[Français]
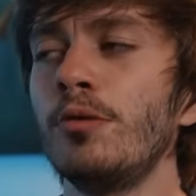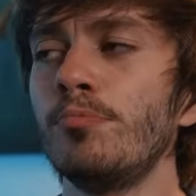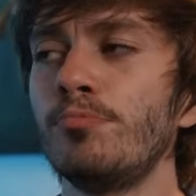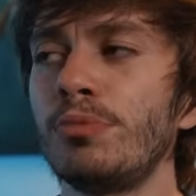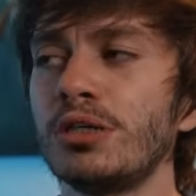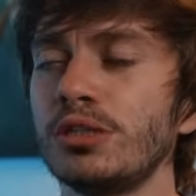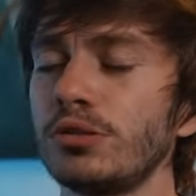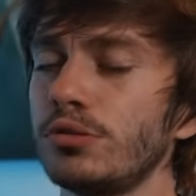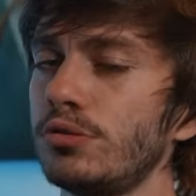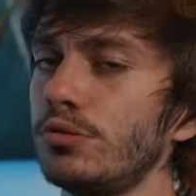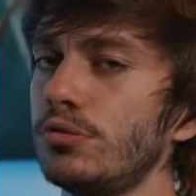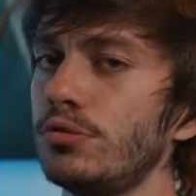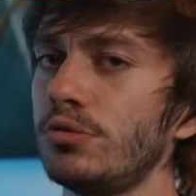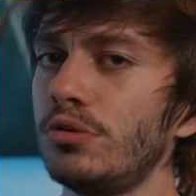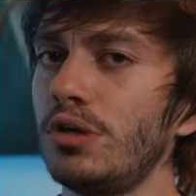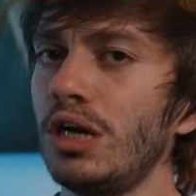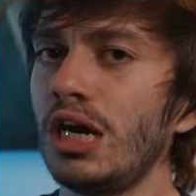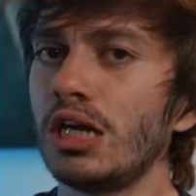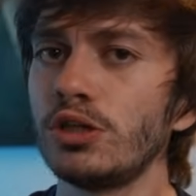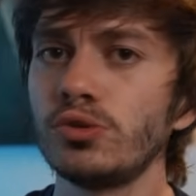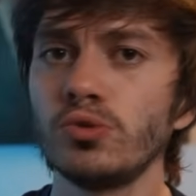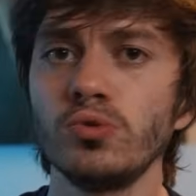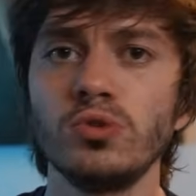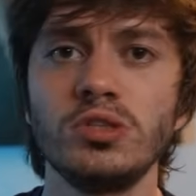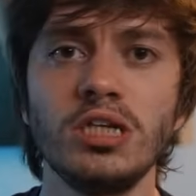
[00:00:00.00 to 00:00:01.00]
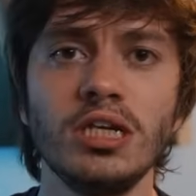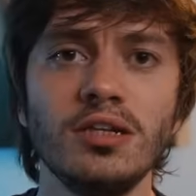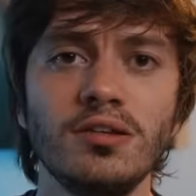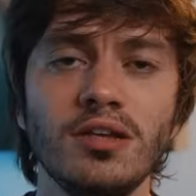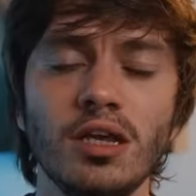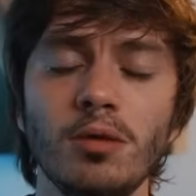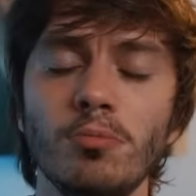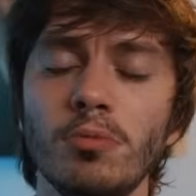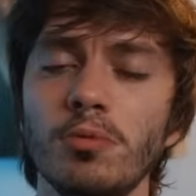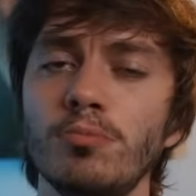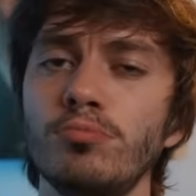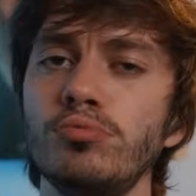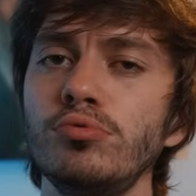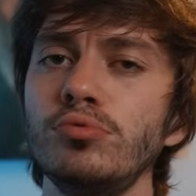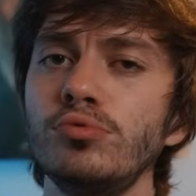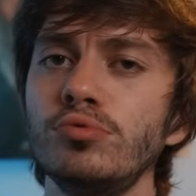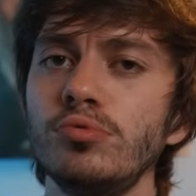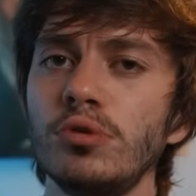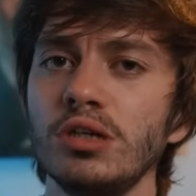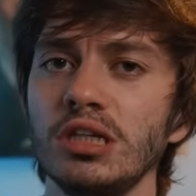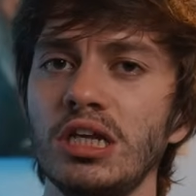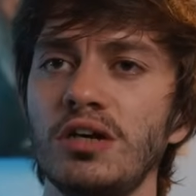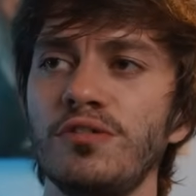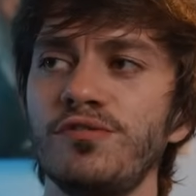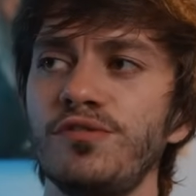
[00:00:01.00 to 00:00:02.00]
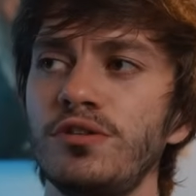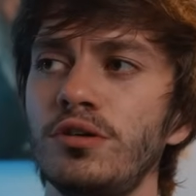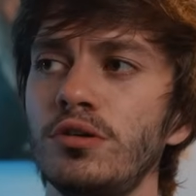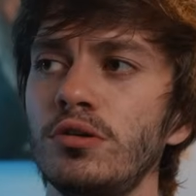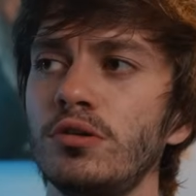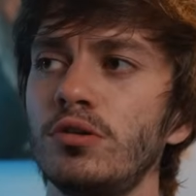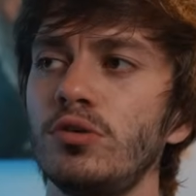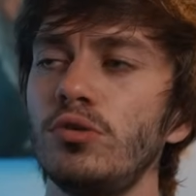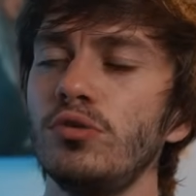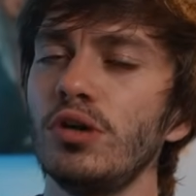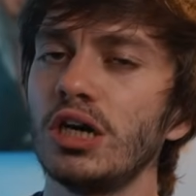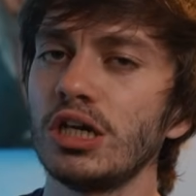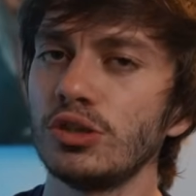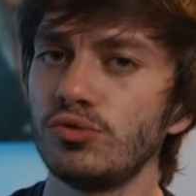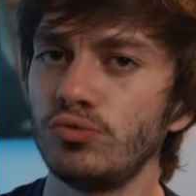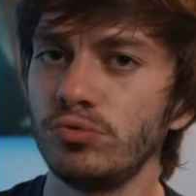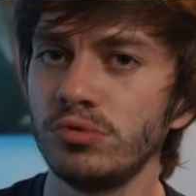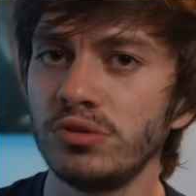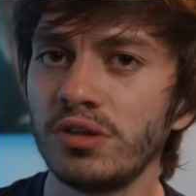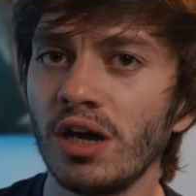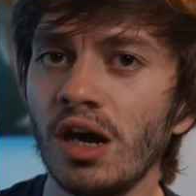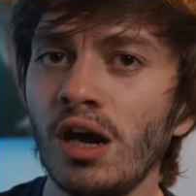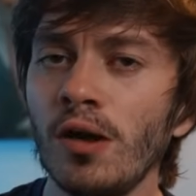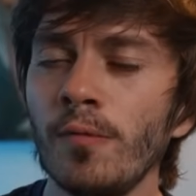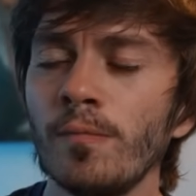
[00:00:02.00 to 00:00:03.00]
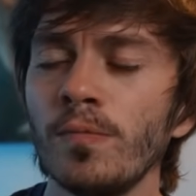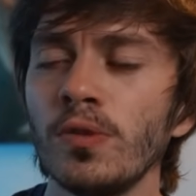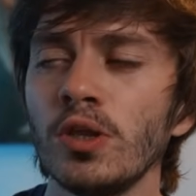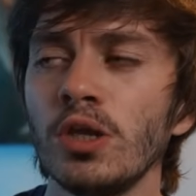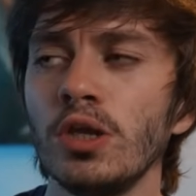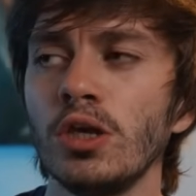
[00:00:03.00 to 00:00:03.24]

parce que la société met beaucoup en avant le résultat.